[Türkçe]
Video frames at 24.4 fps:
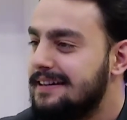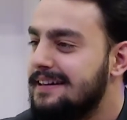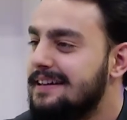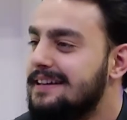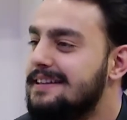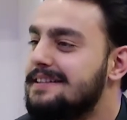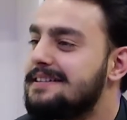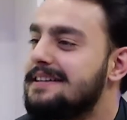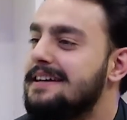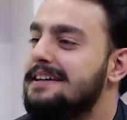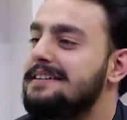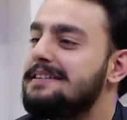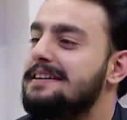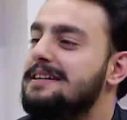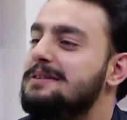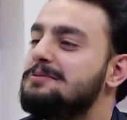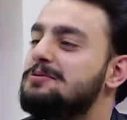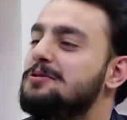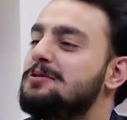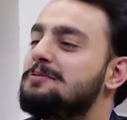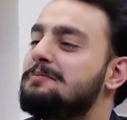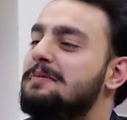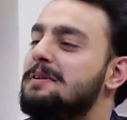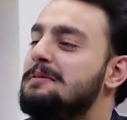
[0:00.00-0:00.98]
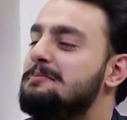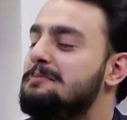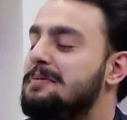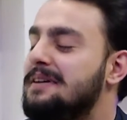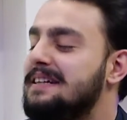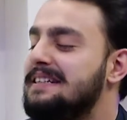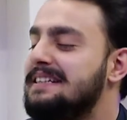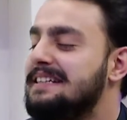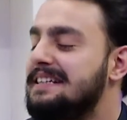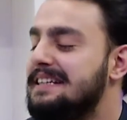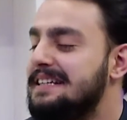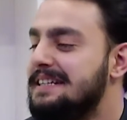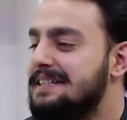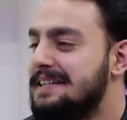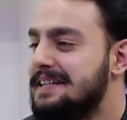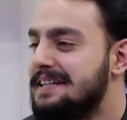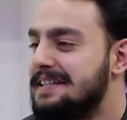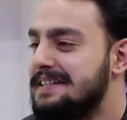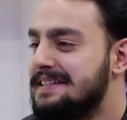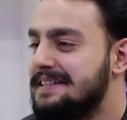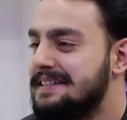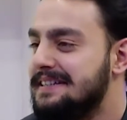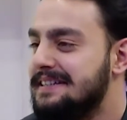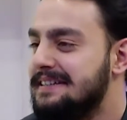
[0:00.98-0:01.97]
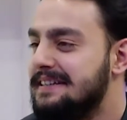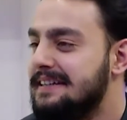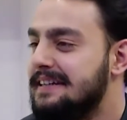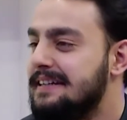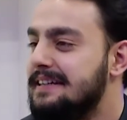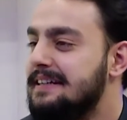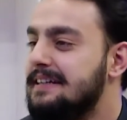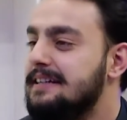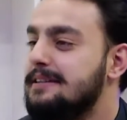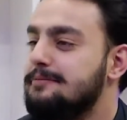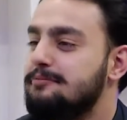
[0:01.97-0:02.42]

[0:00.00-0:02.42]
İnsanlar büyük bir panik içerisinde